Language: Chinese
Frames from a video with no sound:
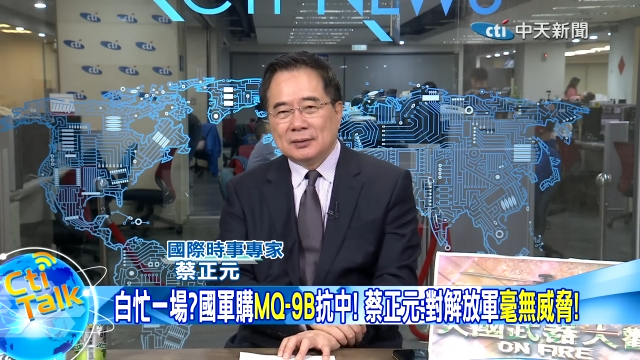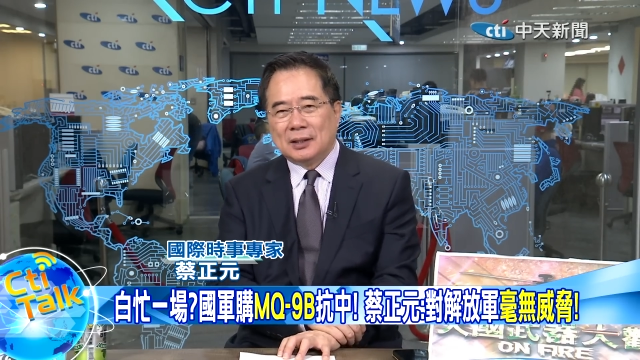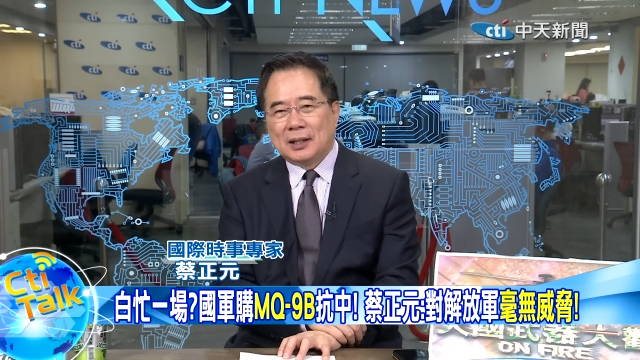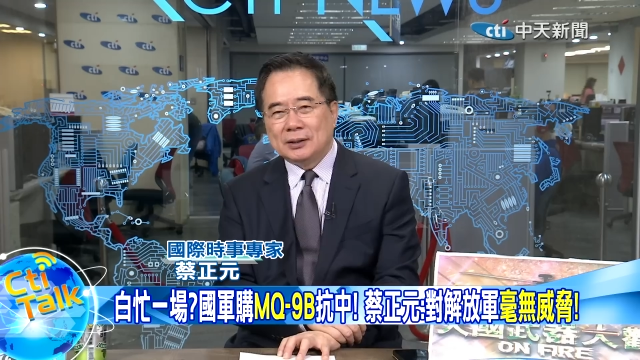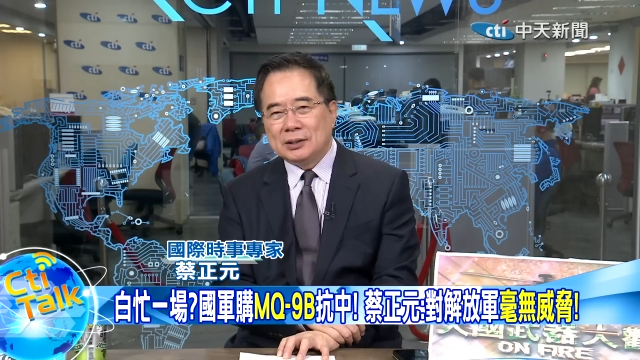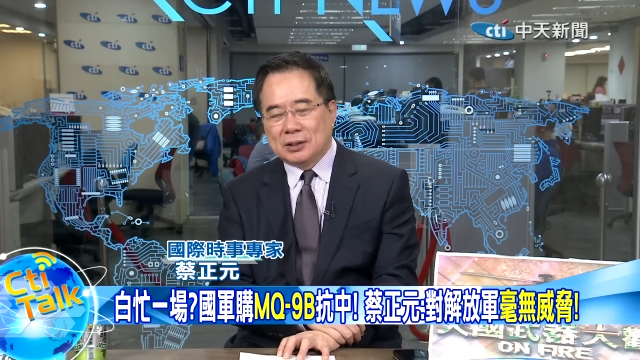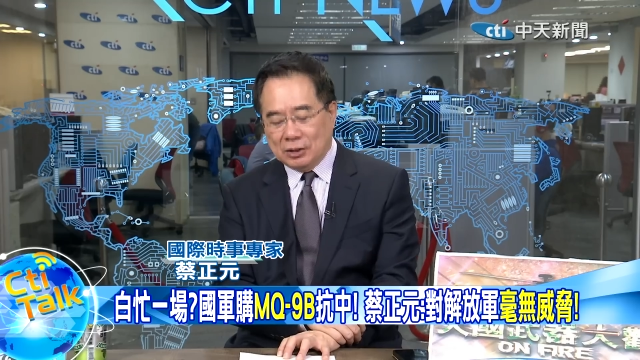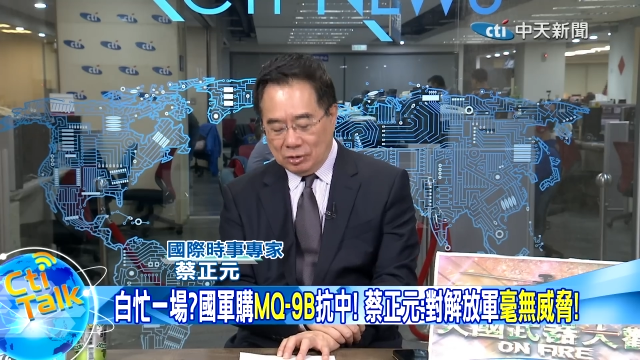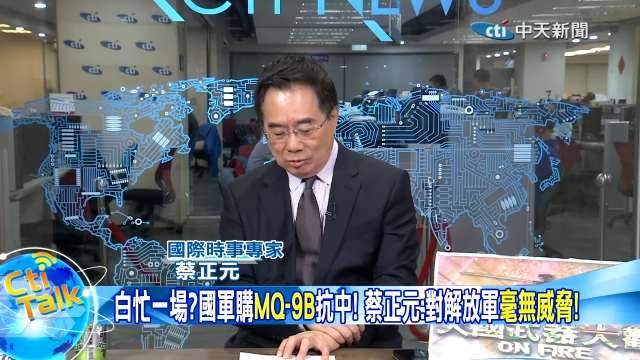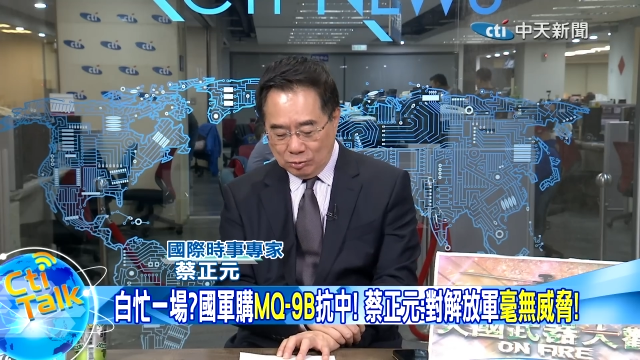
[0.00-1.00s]
啊，一
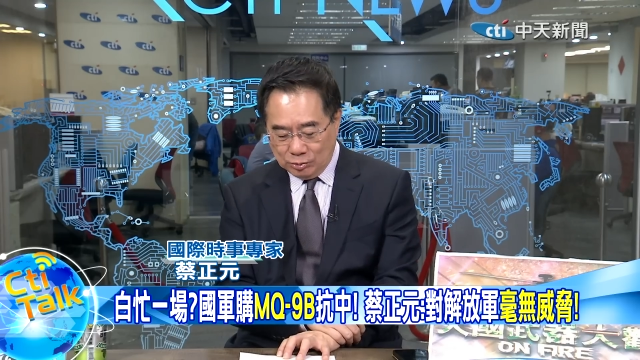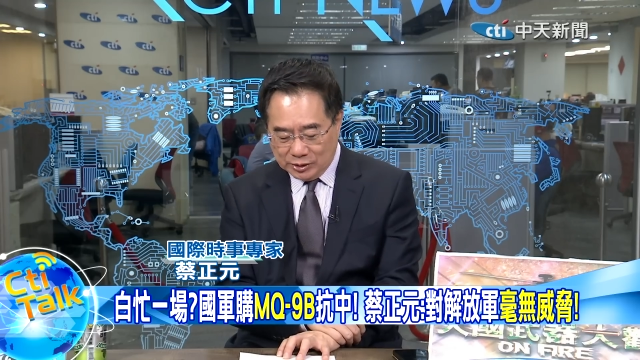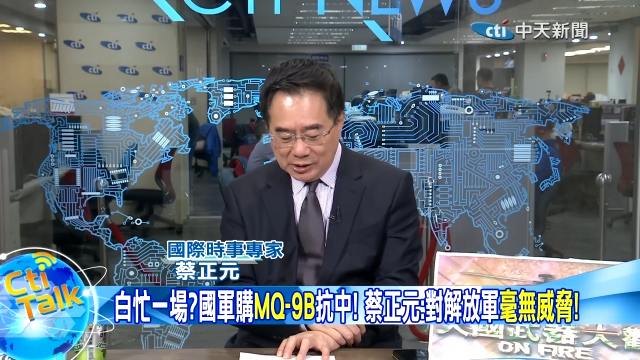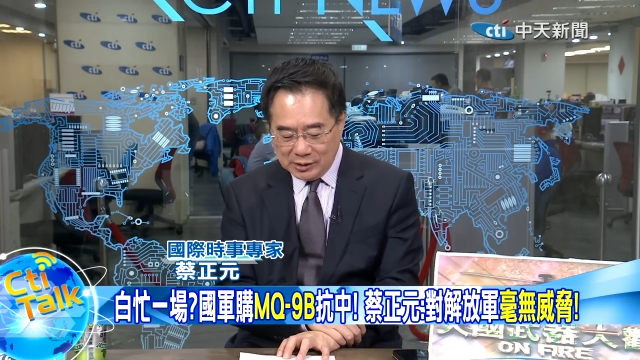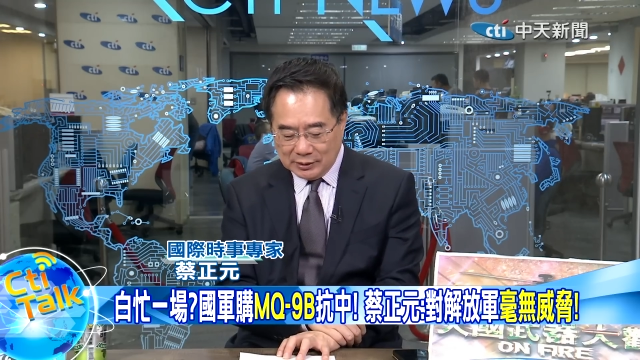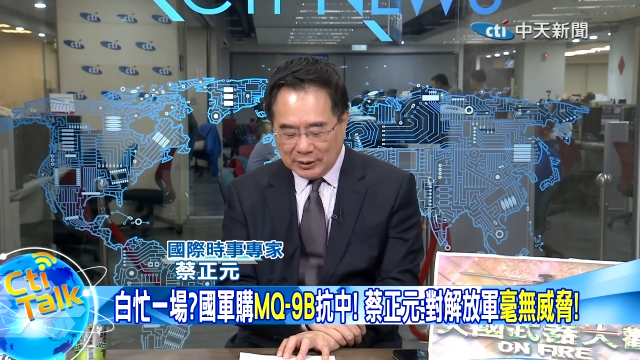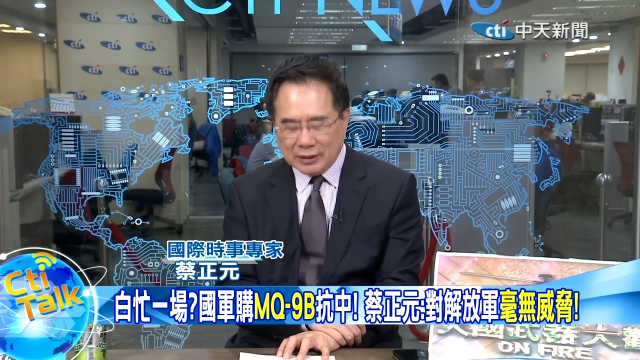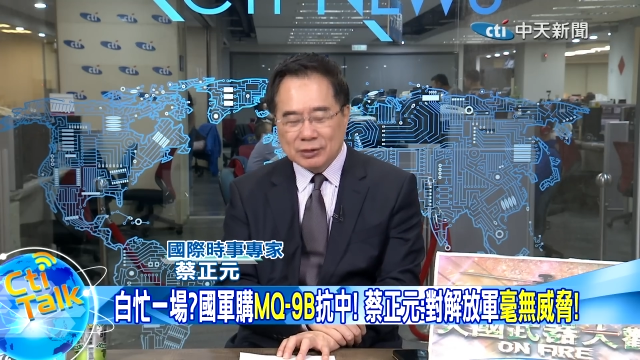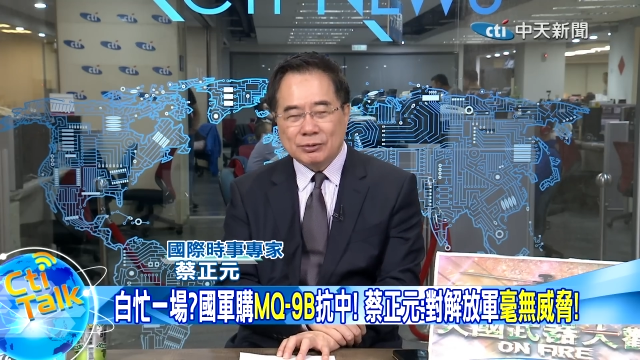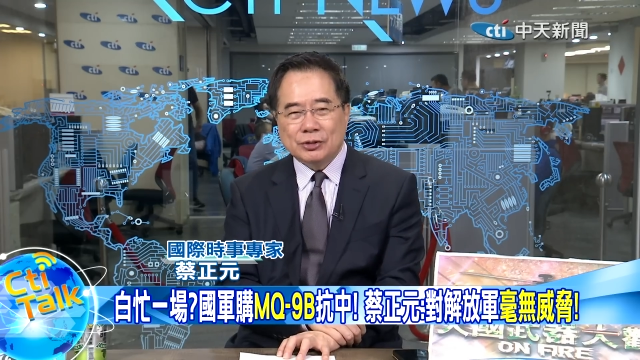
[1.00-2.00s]
个武器，他
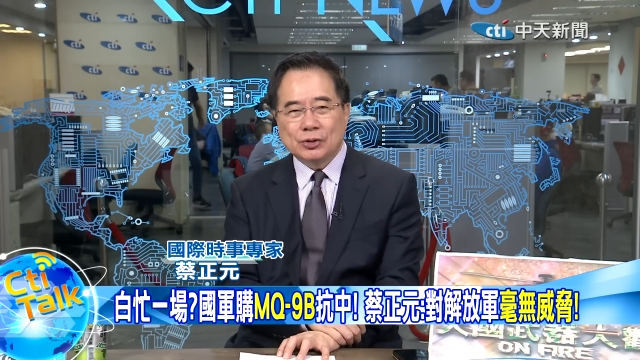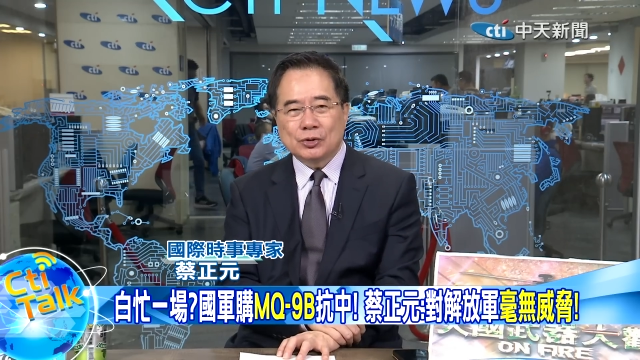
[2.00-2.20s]
认为就